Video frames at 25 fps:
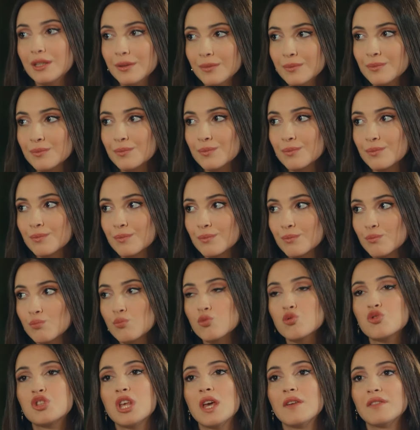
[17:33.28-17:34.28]
مشكله
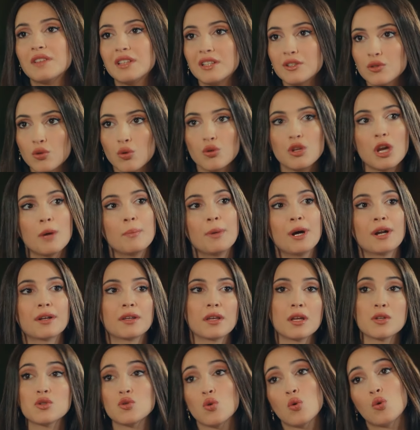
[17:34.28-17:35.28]
إذا بتفتح له قلبه
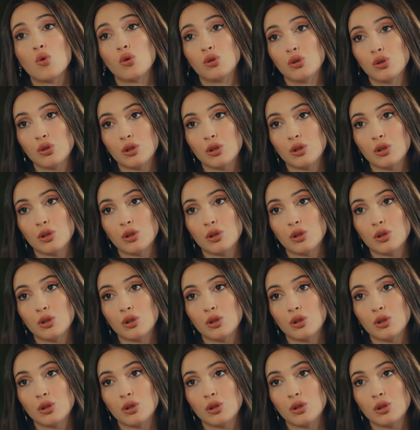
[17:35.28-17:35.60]
وقتها منوقع